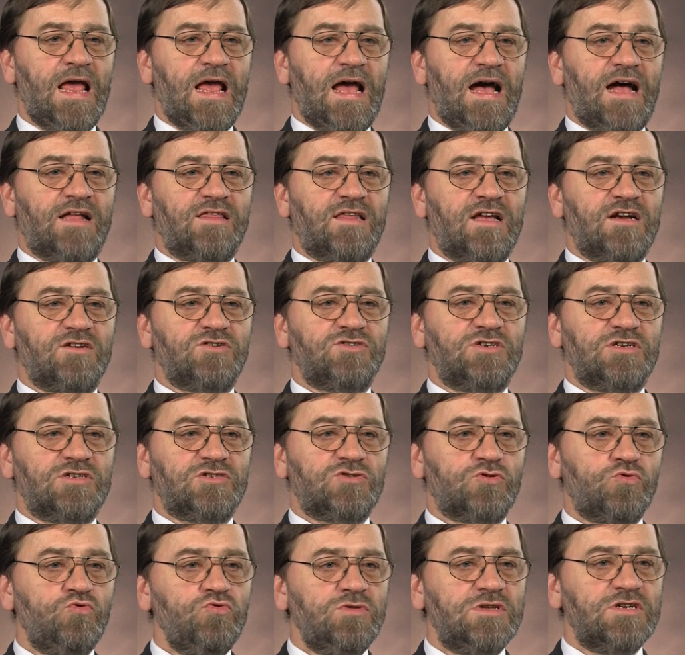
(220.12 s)
a także
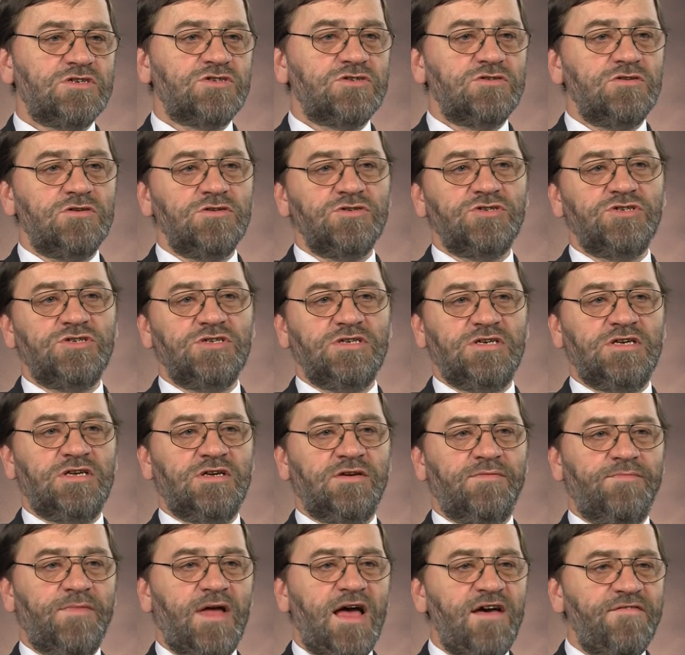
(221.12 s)
skuteczności i
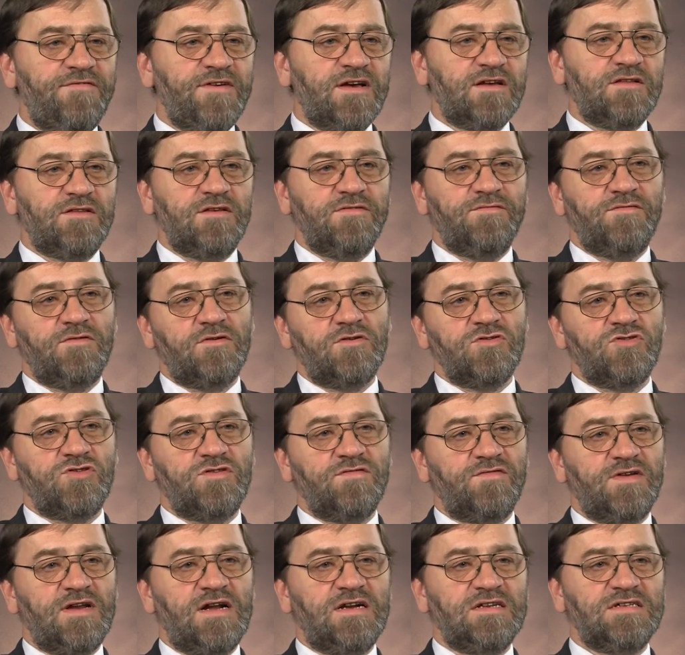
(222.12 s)
efektywności
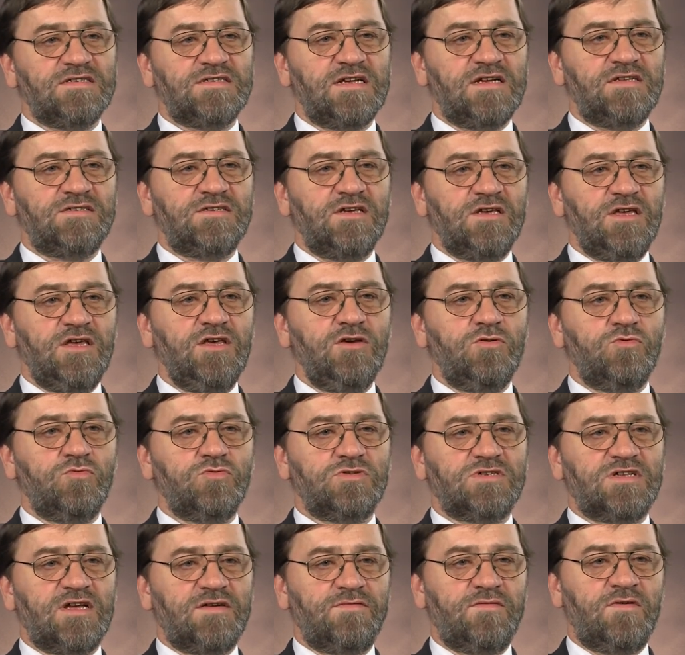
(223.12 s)
w realizacji ich
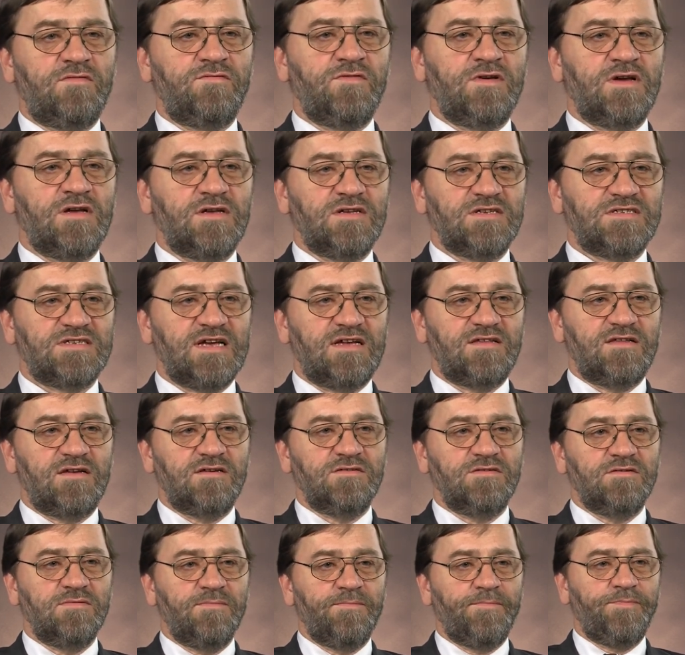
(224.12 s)
ustawowych
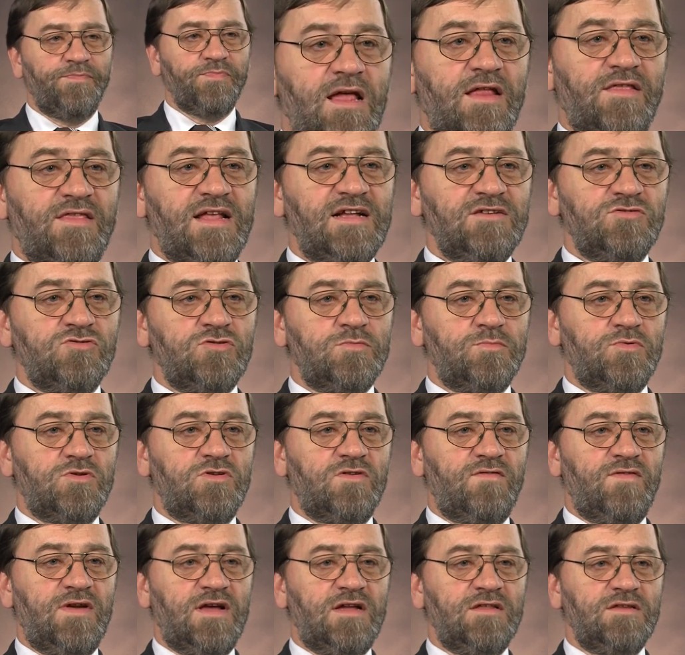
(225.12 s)
zadań. Nadzór
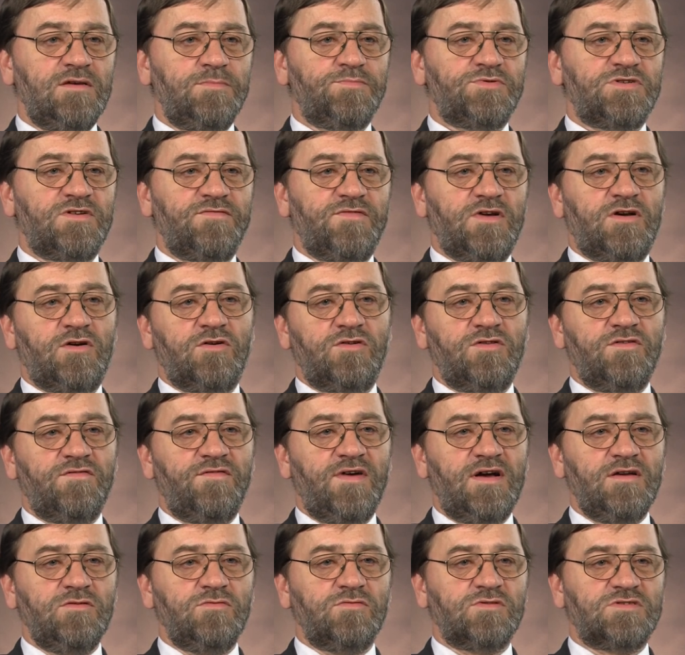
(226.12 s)
budowlany przy
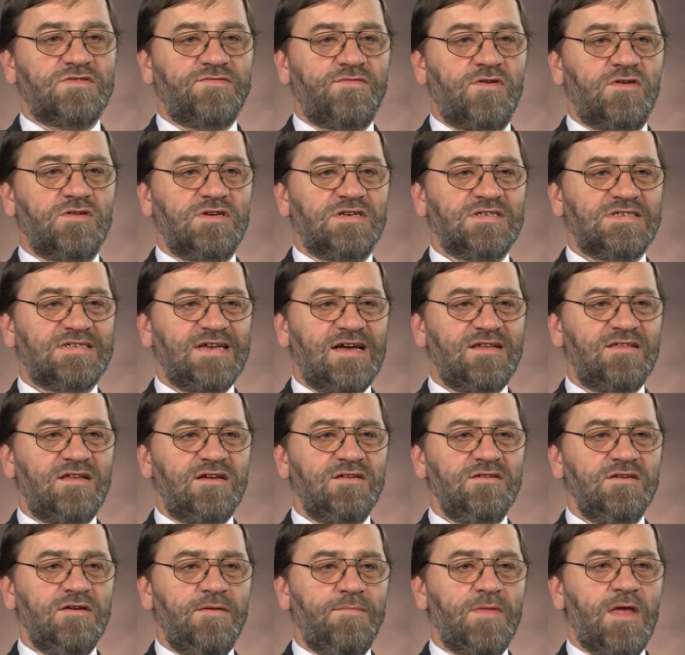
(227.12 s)
wykonywaniu swoich
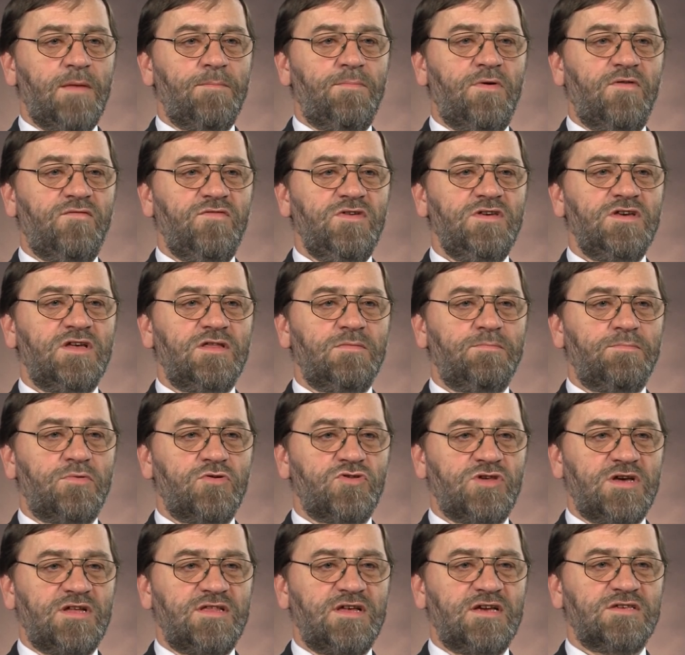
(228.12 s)
zadań powinien
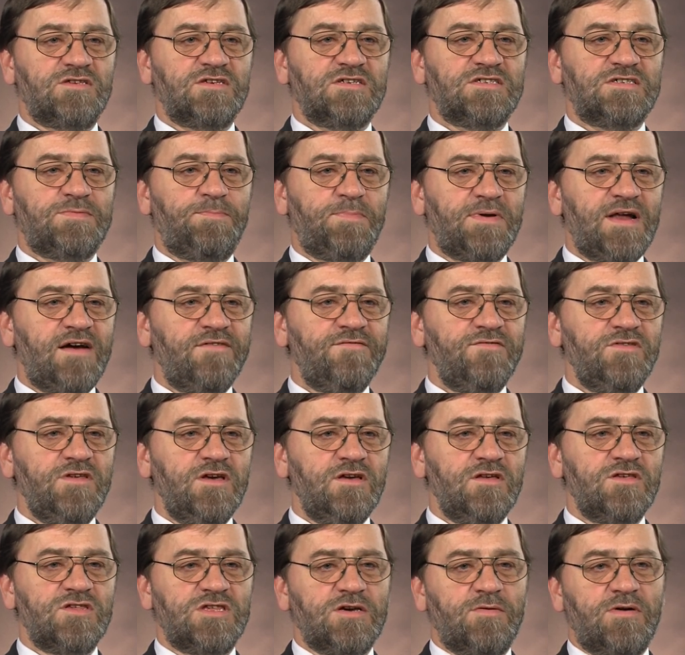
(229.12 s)
posiadać
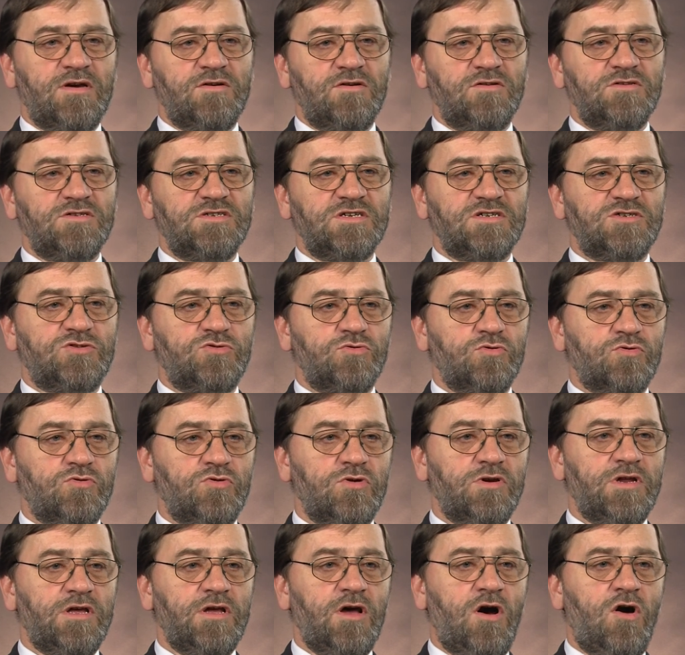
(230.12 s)
sprawnie działające
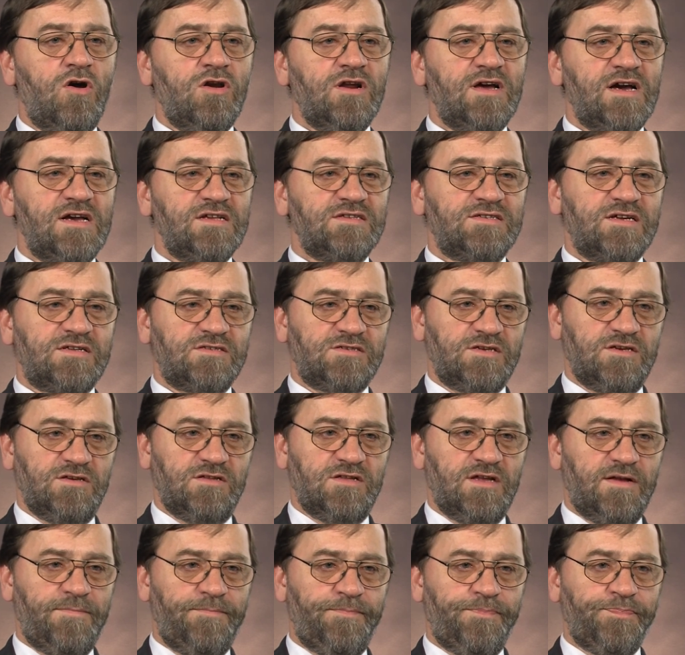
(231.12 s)
struktury
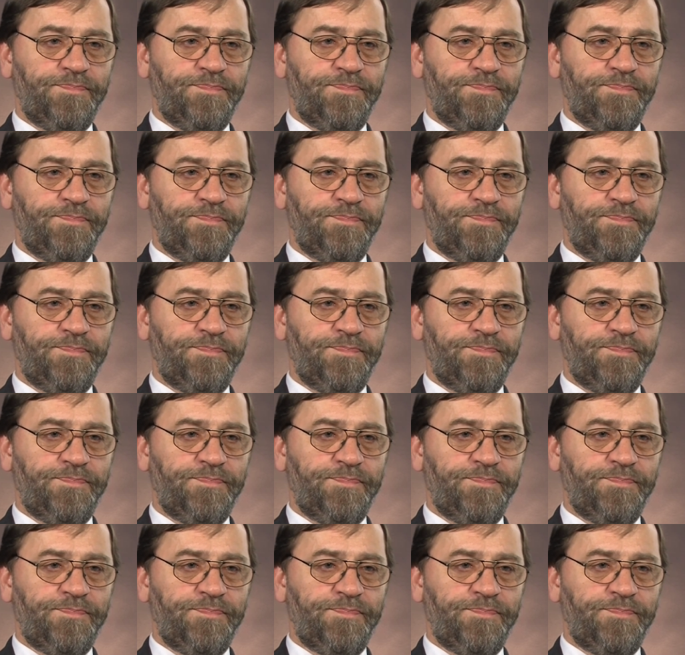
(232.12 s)
organizacyjne.